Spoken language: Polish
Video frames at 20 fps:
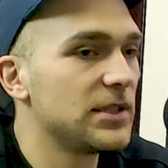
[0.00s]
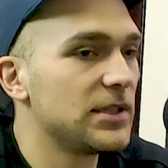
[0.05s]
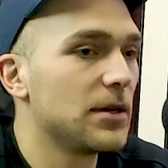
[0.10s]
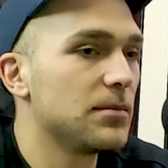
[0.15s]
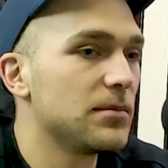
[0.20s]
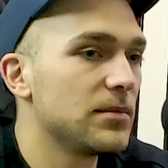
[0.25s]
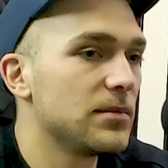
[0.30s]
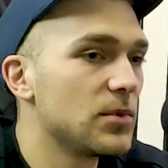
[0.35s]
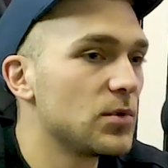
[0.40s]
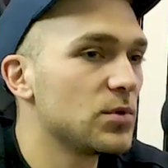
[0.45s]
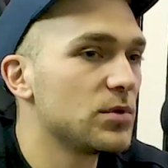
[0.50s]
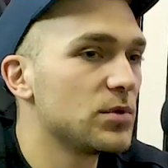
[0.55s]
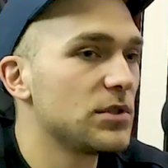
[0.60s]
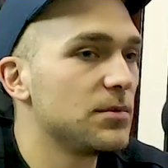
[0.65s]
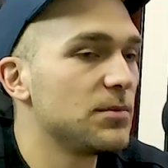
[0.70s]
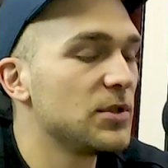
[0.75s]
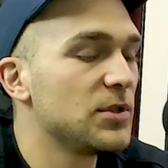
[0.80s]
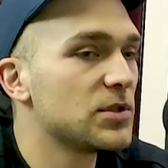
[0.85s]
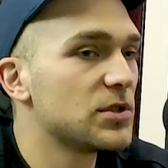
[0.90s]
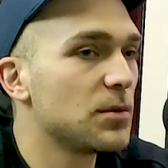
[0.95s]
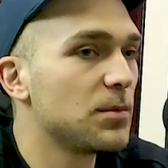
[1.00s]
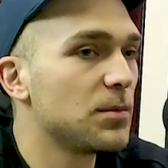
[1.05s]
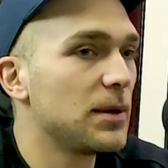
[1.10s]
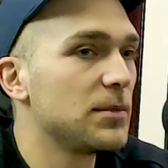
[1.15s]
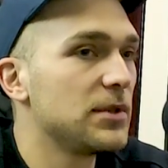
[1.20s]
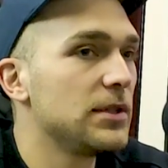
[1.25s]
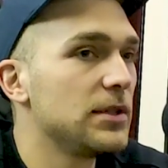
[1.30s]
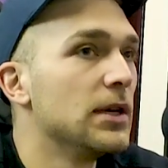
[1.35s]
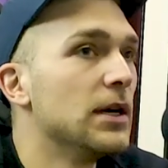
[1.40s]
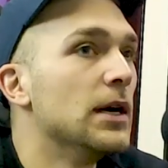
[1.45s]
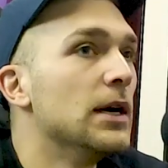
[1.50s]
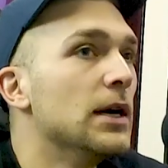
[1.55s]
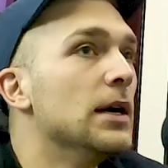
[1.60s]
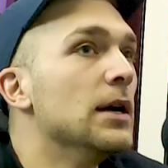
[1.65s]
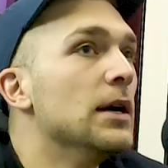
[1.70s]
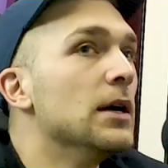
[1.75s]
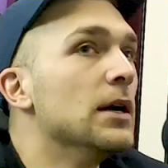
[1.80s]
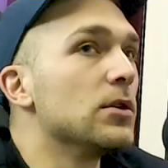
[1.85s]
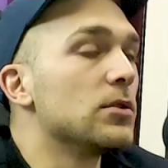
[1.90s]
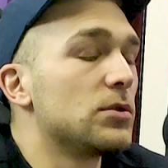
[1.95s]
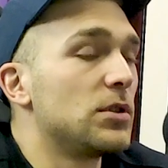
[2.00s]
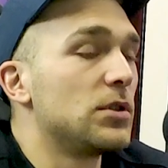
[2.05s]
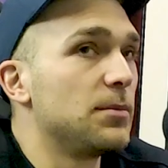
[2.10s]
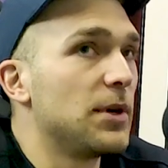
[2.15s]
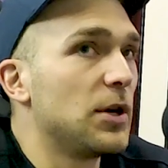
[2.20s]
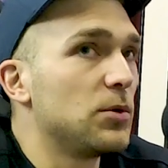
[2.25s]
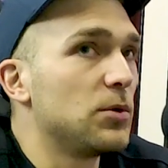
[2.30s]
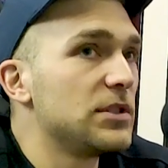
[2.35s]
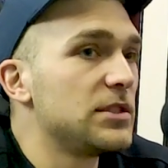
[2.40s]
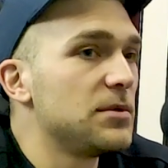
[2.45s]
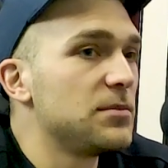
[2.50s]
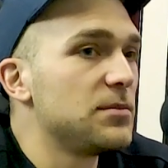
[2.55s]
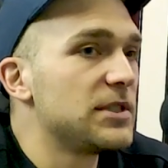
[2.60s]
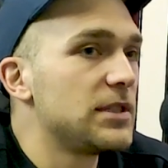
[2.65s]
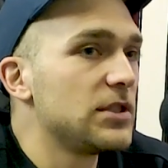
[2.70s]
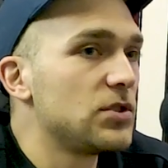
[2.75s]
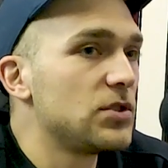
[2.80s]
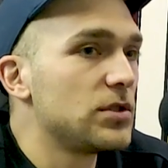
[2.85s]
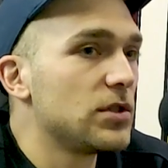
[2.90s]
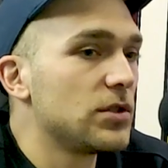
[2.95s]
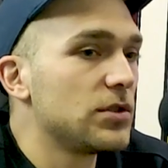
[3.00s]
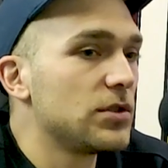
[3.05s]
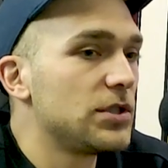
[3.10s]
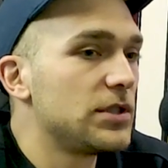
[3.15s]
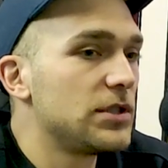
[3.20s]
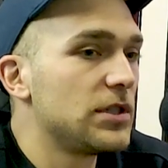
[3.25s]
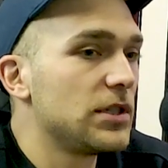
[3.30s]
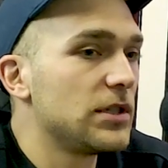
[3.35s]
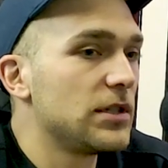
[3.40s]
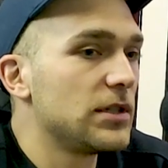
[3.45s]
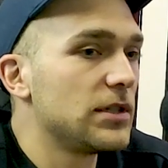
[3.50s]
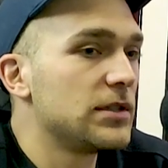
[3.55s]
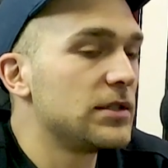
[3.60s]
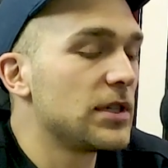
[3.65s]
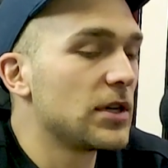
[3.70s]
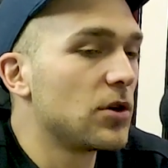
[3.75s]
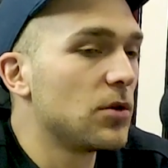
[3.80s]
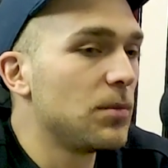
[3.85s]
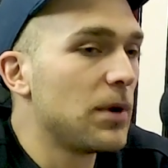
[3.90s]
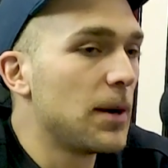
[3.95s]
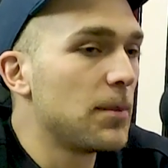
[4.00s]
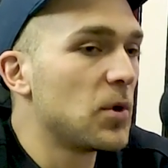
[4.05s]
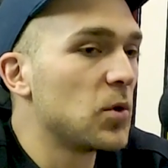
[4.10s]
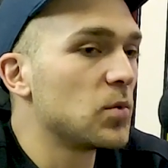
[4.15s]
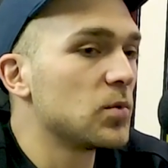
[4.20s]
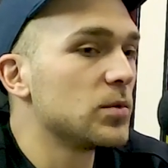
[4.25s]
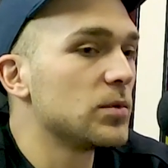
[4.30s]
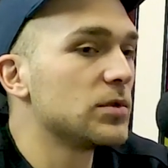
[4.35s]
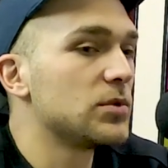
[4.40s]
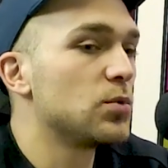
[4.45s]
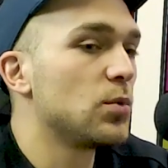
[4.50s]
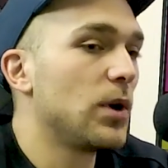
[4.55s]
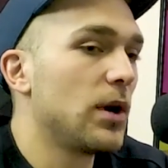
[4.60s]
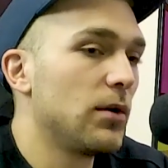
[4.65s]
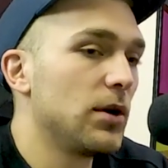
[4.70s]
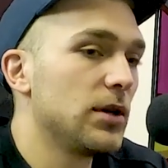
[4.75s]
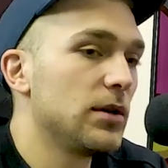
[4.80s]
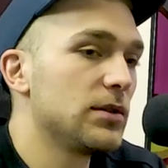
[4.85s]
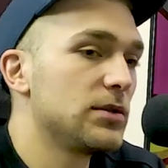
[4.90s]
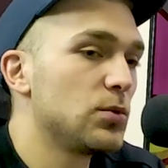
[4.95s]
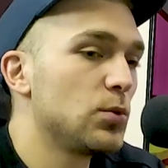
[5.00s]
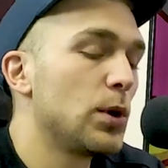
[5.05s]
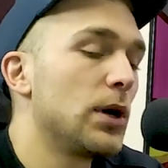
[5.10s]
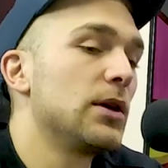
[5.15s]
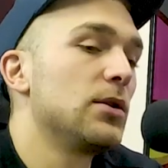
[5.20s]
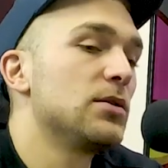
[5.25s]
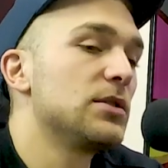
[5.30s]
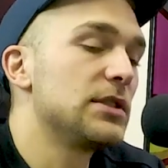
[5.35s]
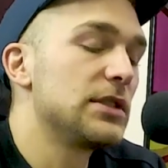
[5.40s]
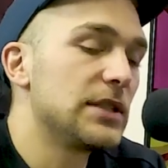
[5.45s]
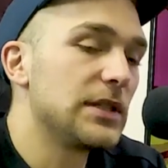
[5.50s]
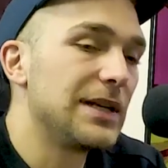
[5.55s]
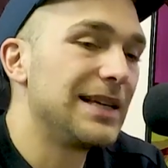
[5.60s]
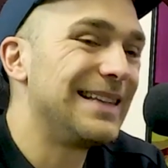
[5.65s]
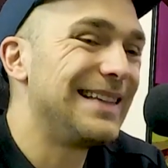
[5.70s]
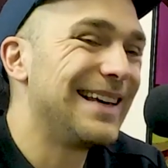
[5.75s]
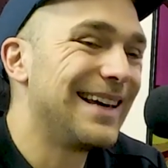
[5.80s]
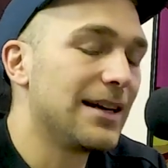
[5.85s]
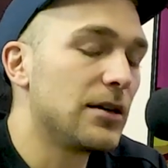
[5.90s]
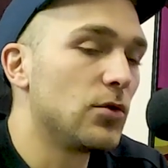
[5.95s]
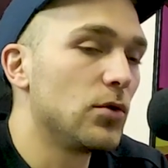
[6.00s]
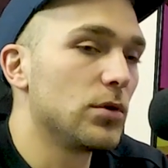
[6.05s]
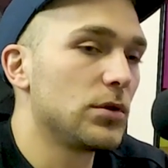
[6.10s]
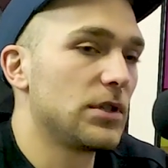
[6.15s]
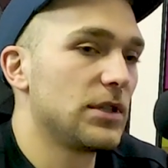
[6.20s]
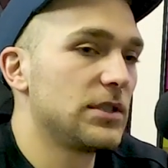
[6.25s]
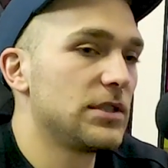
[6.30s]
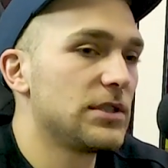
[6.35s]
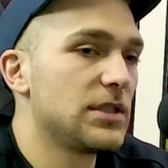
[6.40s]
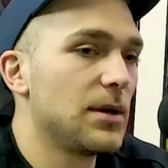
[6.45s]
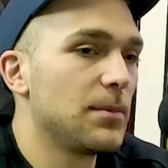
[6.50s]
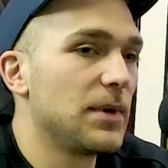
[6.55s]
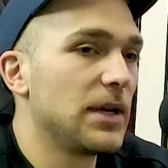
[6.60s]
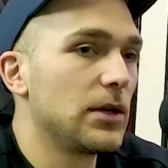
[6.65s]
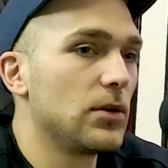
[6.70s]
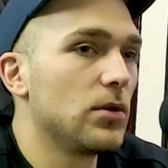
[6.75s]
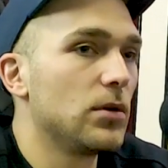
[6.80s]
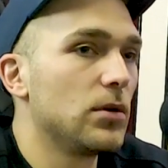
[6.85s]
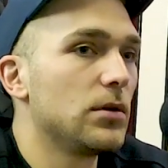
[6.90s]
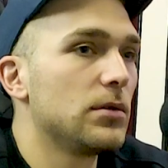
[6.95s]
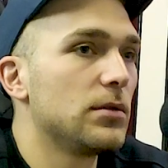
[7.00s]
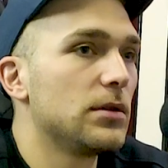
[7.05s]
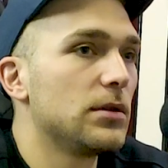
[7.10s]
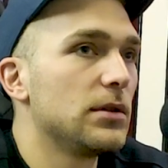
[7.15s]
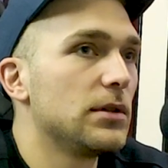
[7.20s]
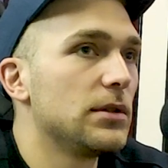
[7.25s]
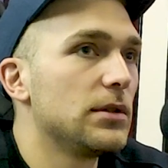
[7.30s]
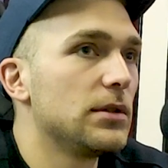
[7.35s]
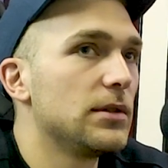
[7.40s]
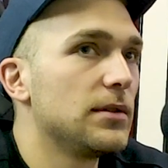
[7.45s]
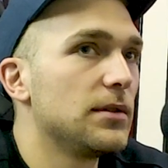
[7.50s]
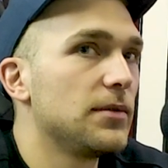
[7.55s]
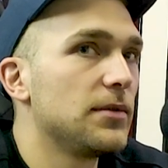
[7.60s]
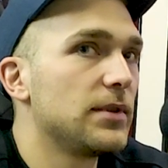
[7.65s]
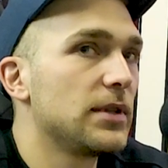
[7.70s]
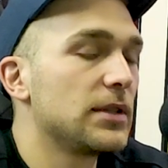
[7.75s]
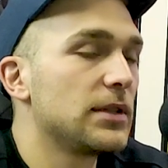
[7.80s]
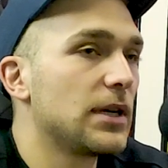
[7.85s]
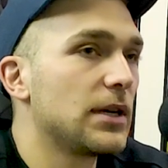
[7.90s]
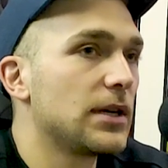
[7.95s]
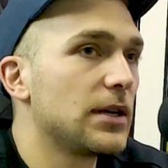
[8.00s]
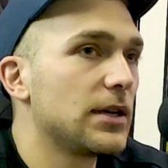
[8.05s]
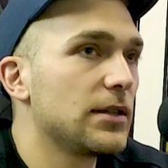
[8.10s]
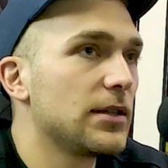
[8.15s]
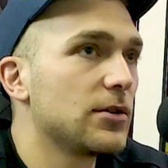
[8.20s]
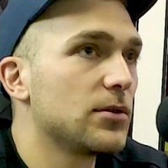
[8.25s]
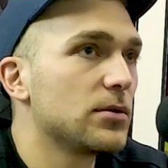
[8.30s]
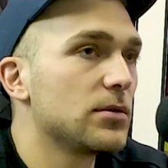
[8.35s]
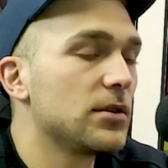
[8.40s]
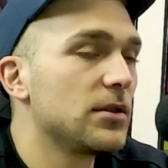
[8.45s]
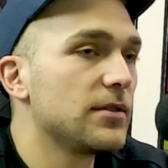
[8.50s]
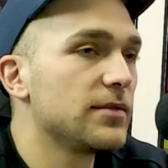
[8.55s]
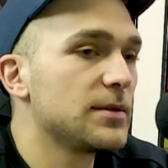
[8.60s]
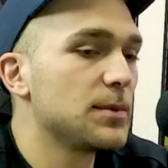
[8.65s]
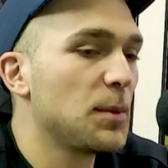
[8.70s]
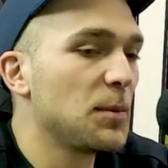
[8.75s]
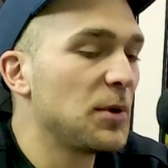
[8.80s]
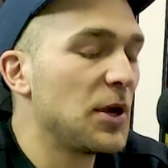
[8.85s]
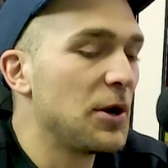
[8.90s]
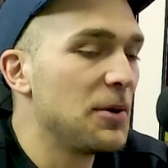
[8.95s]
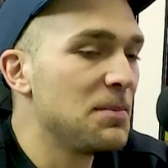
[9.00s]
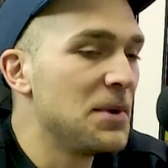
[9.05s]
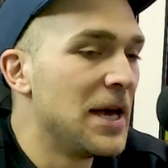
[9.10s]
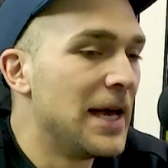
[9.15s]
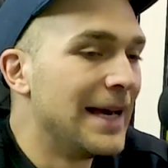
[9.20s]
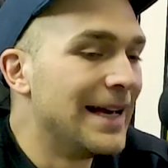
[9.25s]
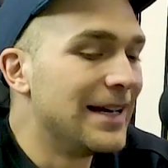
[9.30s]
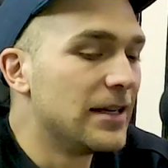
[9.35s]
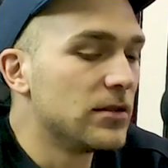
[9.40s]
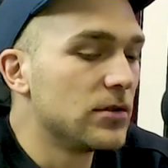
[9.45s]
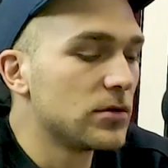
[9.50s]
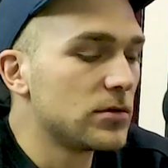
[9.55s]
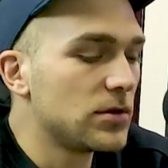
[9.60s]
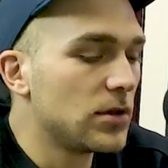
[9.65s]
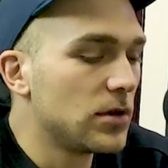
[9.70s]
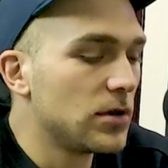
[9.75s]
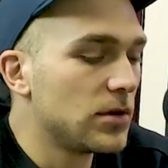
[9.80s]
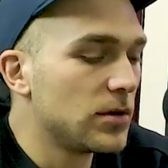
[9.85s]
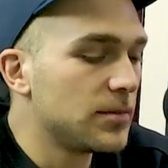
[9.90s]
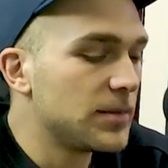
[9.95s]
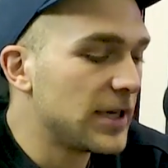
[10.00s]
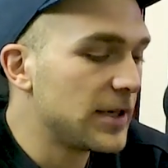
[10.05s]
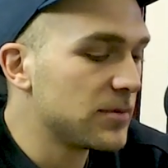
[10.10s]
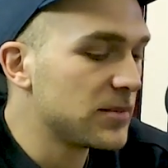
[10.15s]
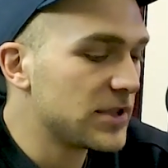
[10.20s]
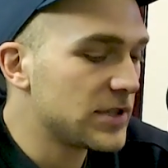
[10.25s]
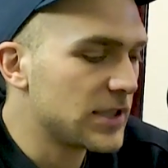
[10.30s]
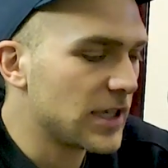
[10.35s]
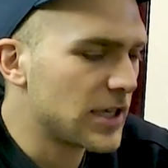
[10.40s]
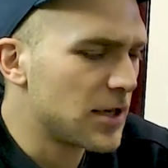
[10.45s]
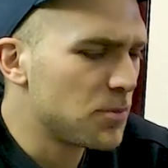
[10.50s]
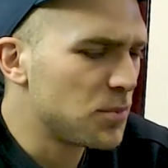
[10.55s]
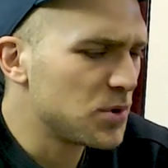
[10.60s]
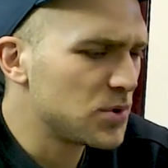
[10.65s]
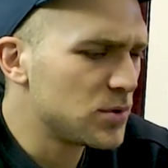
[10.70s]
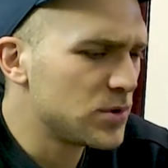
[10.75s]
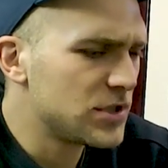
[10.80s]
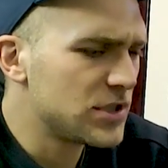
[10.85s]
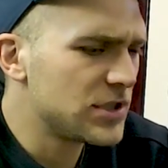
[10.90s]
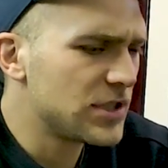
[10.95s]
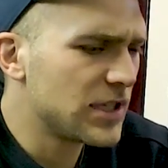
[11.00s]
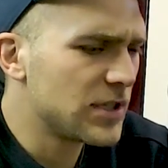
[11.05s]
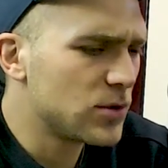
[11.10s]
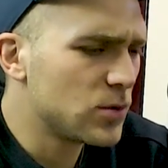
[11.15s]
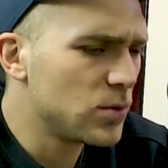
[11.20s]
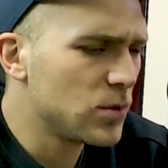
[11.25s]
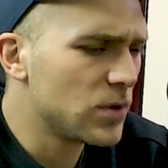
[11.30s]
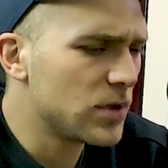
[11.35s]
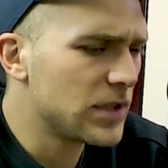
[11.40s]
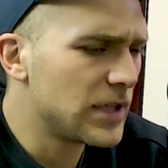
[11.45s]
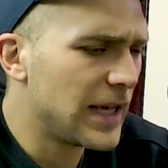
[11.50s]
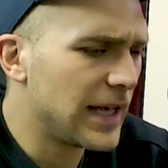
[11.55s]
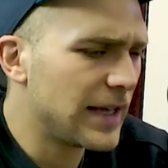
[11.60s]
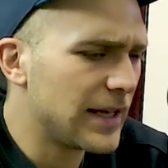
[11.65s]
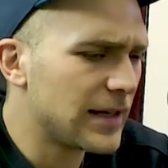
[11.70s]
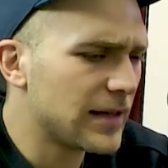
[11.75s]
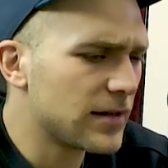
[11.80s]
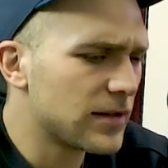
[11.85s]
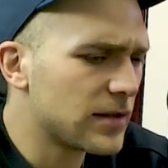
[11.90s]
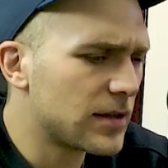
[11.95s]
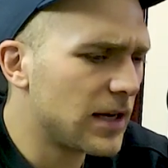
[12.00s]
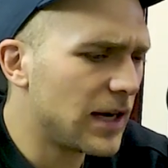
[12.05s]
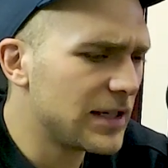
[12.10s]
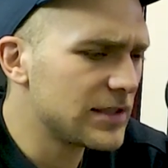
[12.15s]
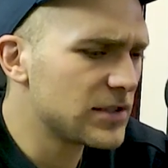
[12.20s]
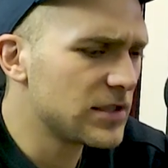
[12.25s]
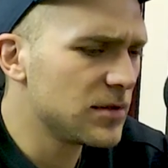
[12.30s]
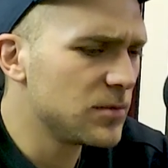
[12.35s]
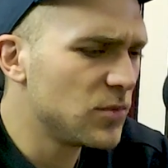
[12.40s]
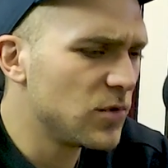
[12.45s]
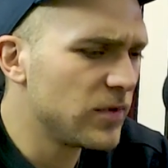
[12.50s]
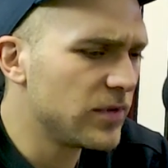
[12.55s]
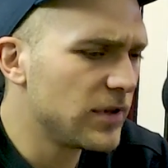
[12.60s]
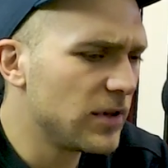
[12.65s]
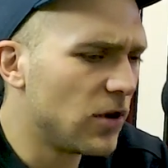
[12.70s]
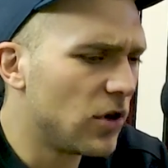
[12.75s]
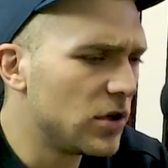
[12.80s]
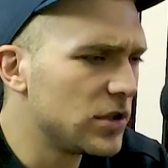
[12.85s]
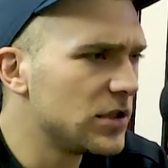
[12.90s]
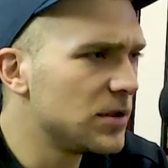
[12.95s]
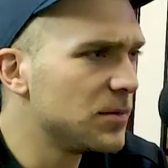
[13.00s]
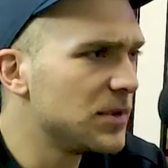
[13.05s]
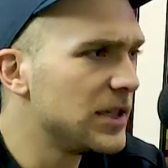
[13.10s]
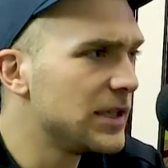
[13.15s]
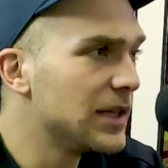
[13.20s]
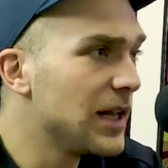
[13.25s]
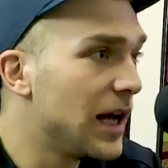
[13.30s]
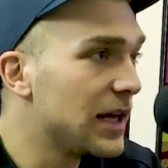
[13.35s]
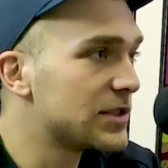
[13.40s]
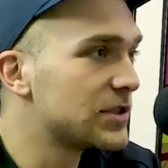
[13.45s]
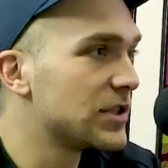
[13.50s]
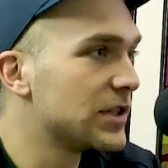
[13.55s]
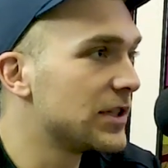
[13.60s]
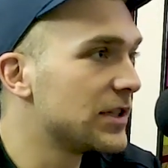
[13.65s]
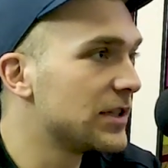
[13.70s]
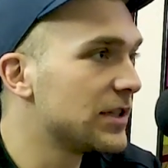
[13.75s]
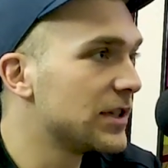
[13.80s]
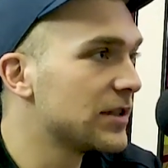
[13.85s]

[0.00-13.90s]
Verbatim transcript: tam różnymi osobami, które miały z nim styczność e, z jego mamą, słuchając jego też samego e, w tych nagraniach, o których wspomniałem, no to miałem też takie poczucie, że kurde, każdy mówi o nim inaczej, mm -hmm. nie?